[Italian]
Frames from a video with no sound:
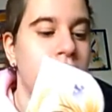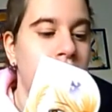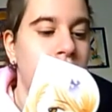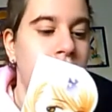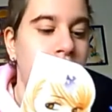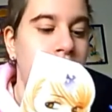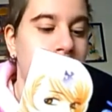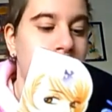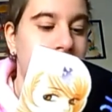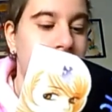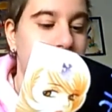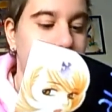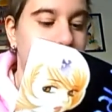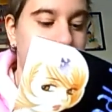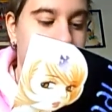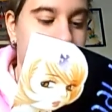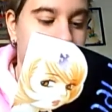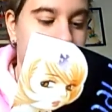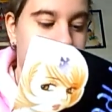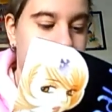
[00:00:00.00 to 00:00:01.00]

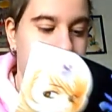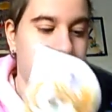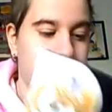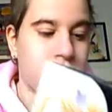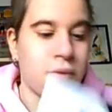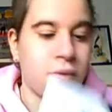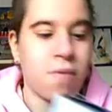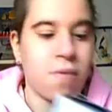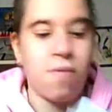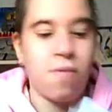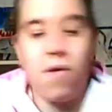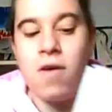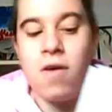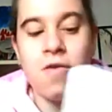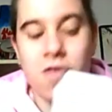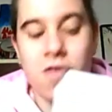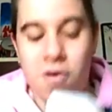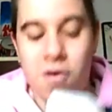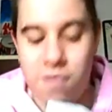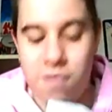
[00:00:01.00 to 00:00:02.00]
E voglio
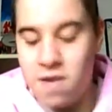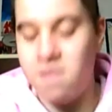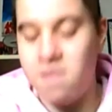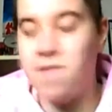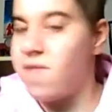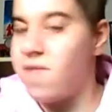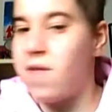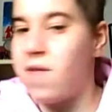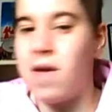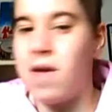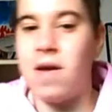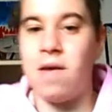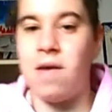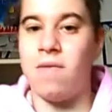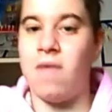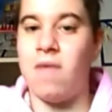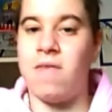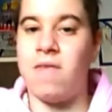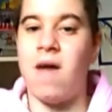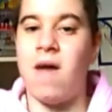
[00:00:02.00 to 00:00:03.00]
solo farvi vedere
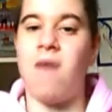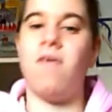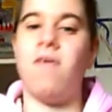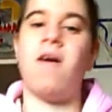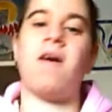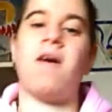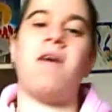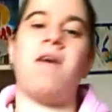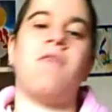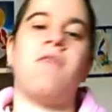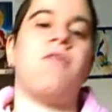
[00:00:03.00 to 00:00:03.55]
una tavola che io